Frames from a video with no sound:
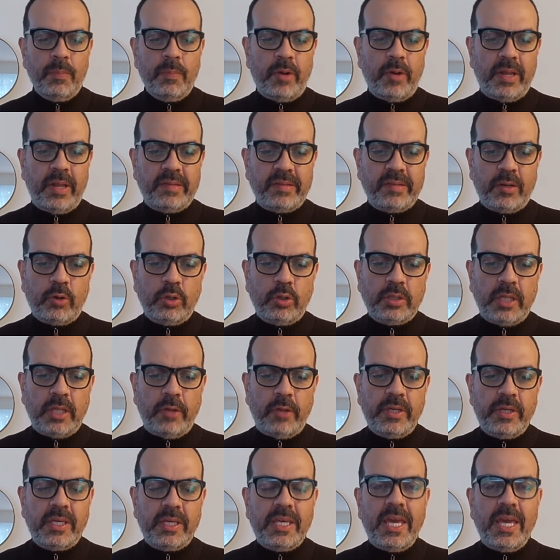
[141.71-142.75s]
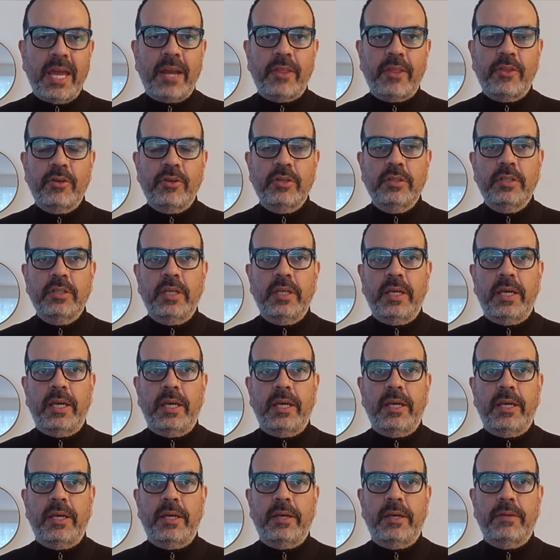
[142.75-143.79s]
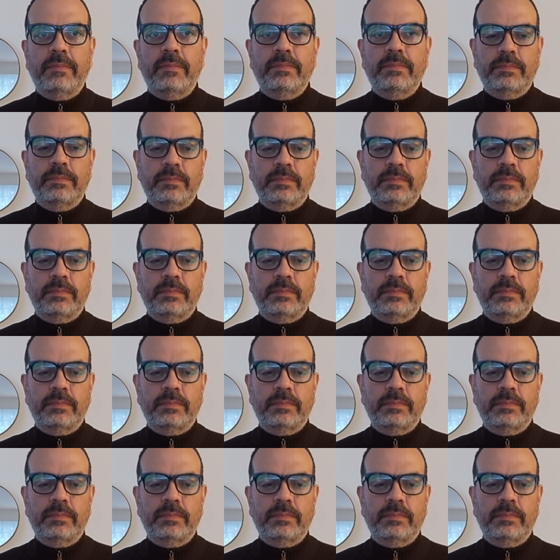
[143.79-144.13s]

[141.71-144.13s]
por ese costado izquierdo. Eh,